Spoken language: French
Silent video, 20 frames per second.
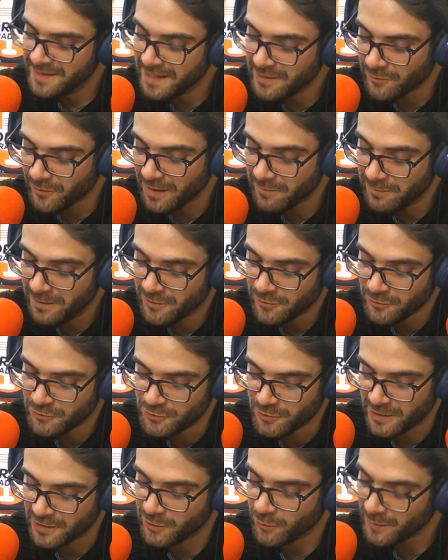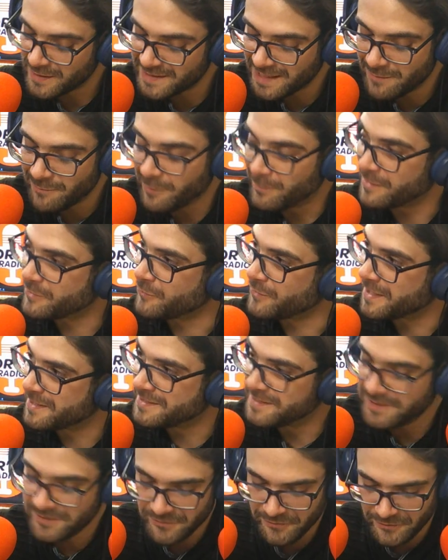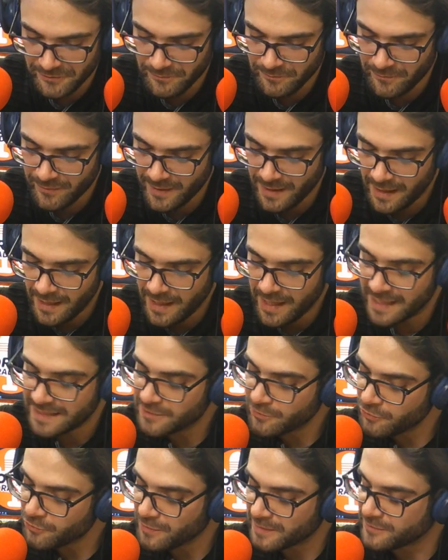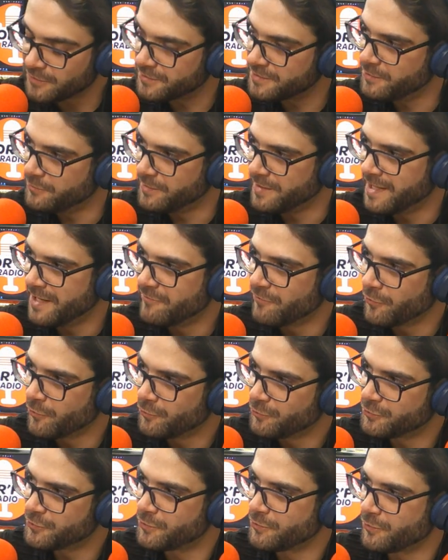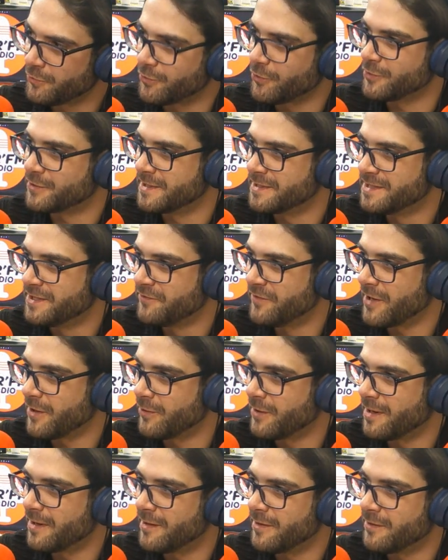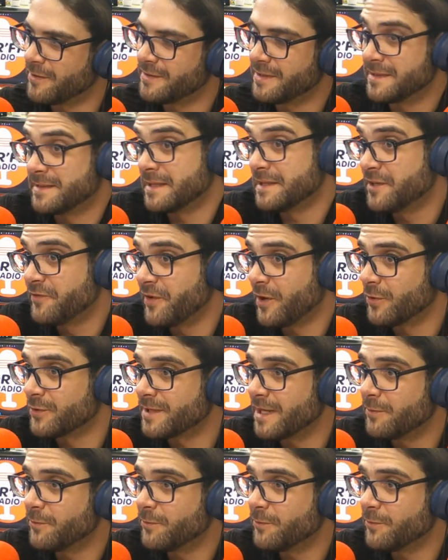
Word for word: Kylen on rappelle que tu as trois albums à ton actif, est-ce que tu as senti une évolution entre ces différents, euh, ces différents